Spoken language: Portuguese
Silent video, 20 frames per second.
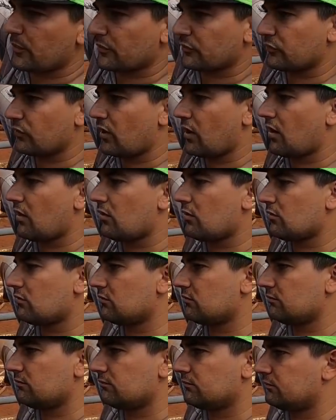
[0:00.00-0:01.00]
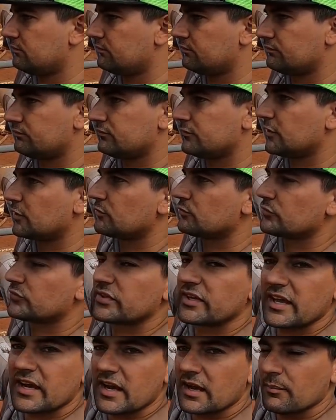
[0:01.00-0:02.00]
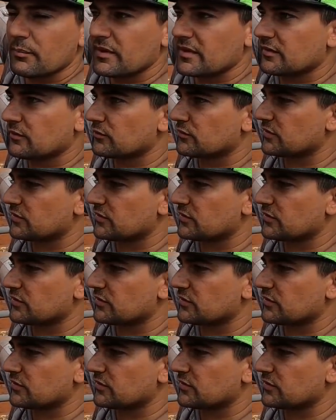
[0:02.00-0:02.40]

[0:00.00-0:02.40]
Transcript: O pessoal, eu não sei a cabeça,